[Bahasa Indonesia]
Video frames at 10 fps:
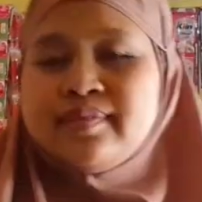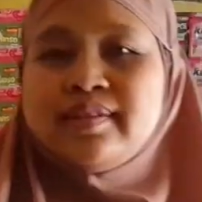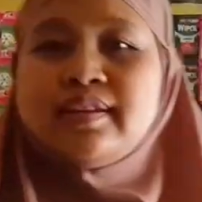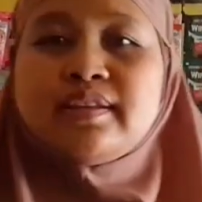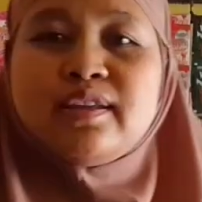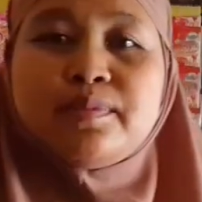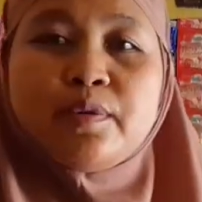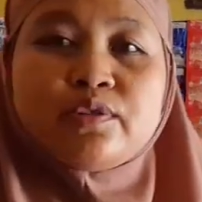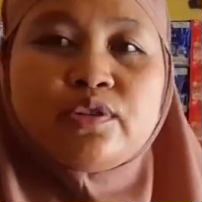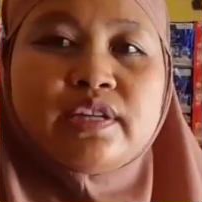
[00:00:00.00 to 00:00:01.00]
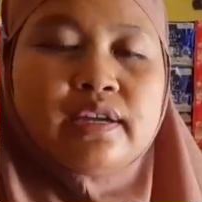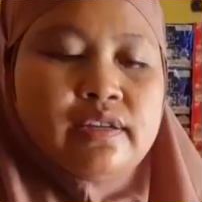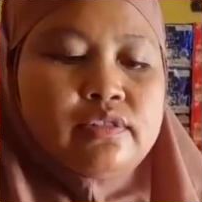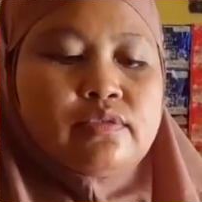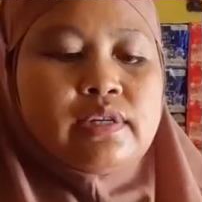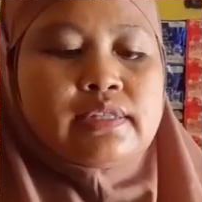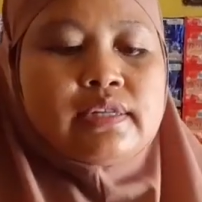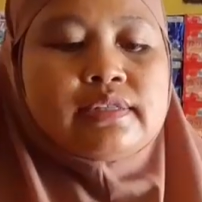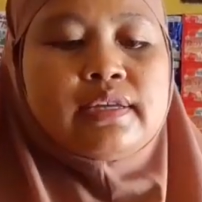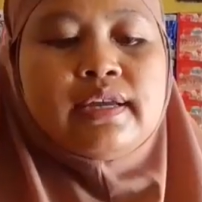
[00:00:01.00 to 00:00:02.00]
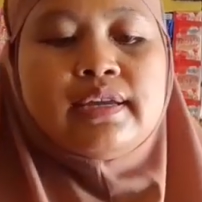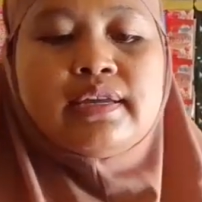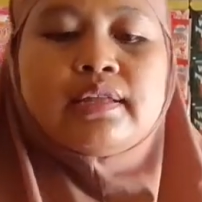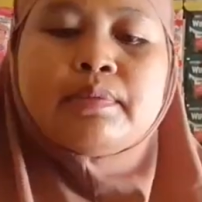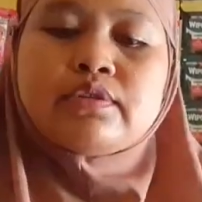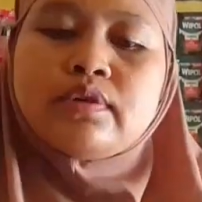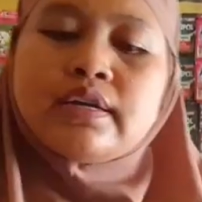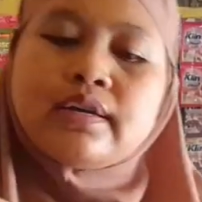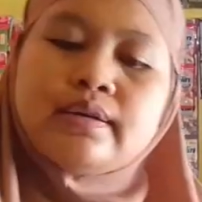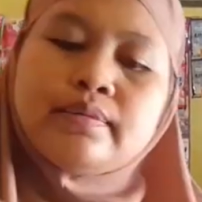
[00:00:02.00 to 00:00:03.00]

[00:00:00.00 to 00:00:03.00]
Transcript: ini sayur pokconya sudah selesai kita masukkan ke